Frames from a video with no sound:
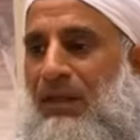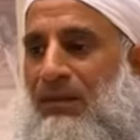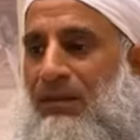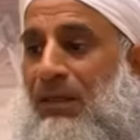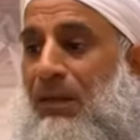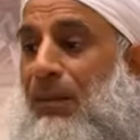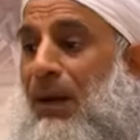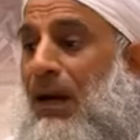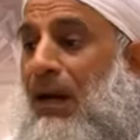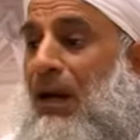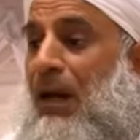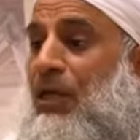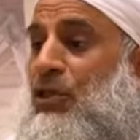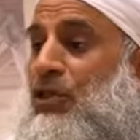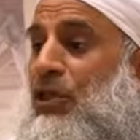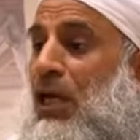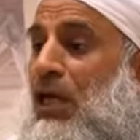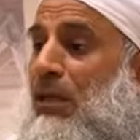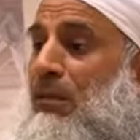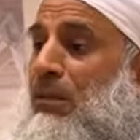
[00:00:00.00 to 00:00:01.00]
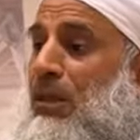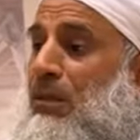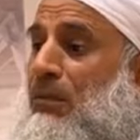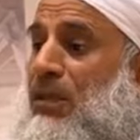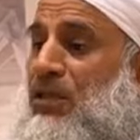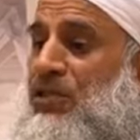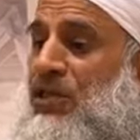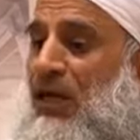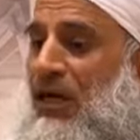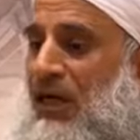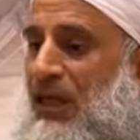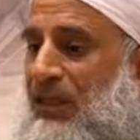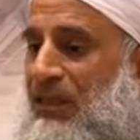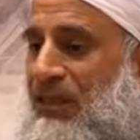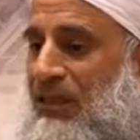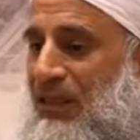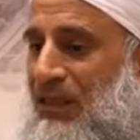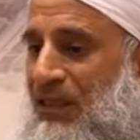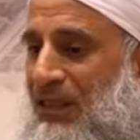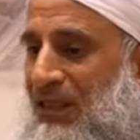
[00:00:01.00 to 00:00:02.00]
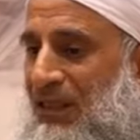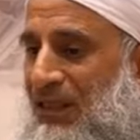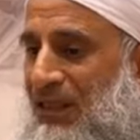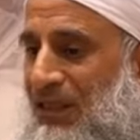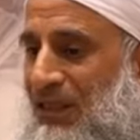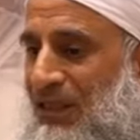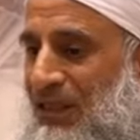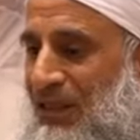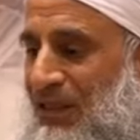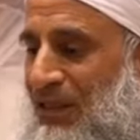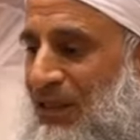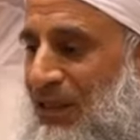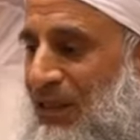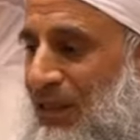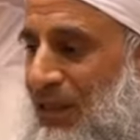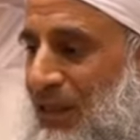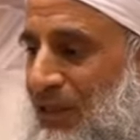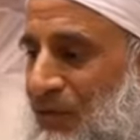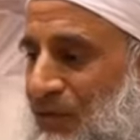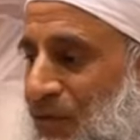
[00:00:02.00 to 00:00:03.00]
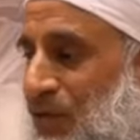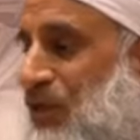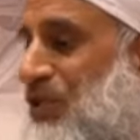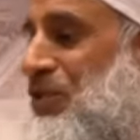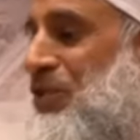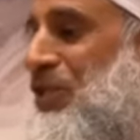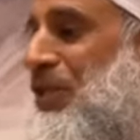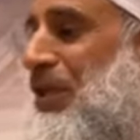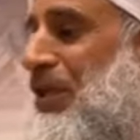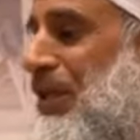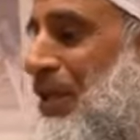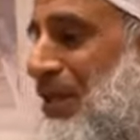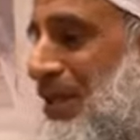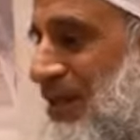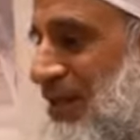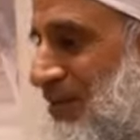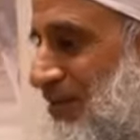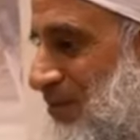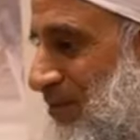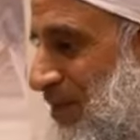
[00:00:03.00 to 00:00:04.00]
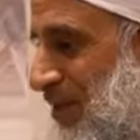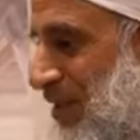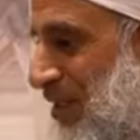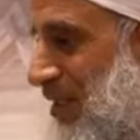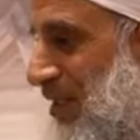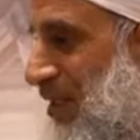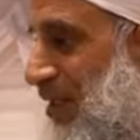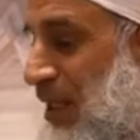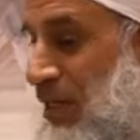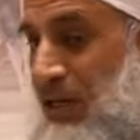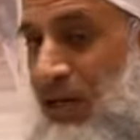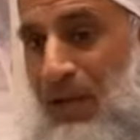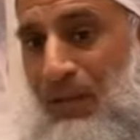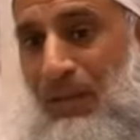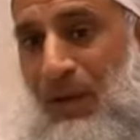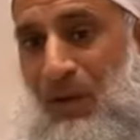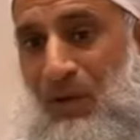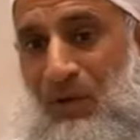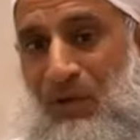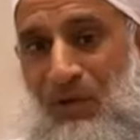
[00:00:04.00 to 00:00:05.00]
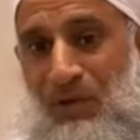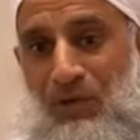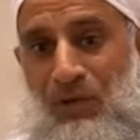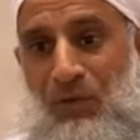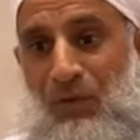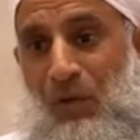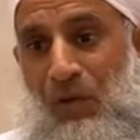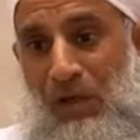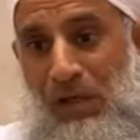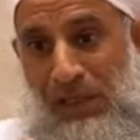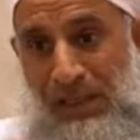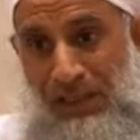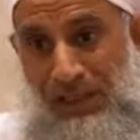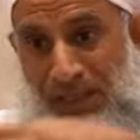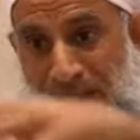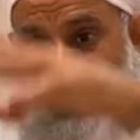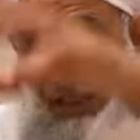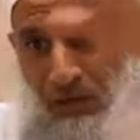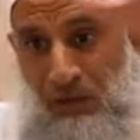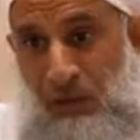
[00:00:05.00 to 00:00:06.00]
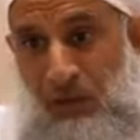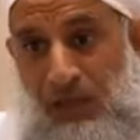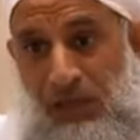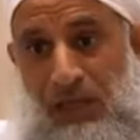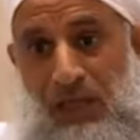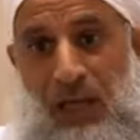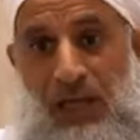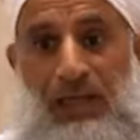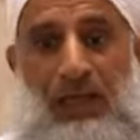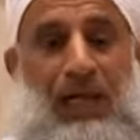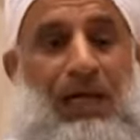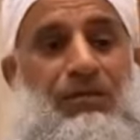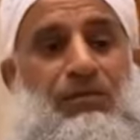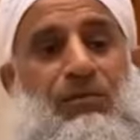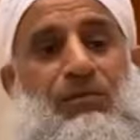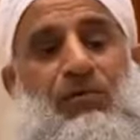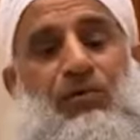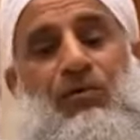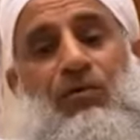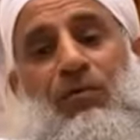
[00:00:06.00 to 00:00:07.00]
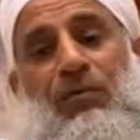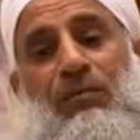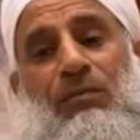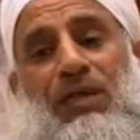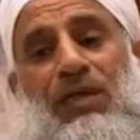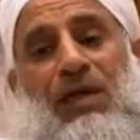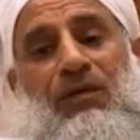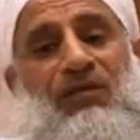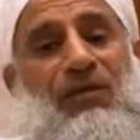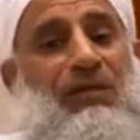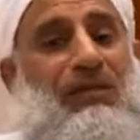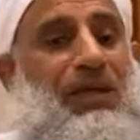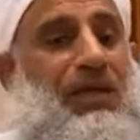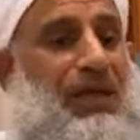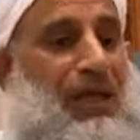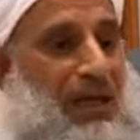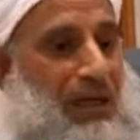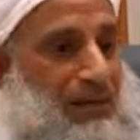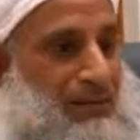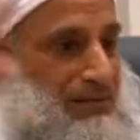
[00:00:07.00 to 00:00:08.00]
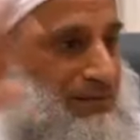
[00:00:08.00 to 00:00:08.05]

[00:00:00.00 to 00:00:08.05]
تبقى شيء من مساحه فلسطين لان لما نقول الكل يعني لازم يكون 100%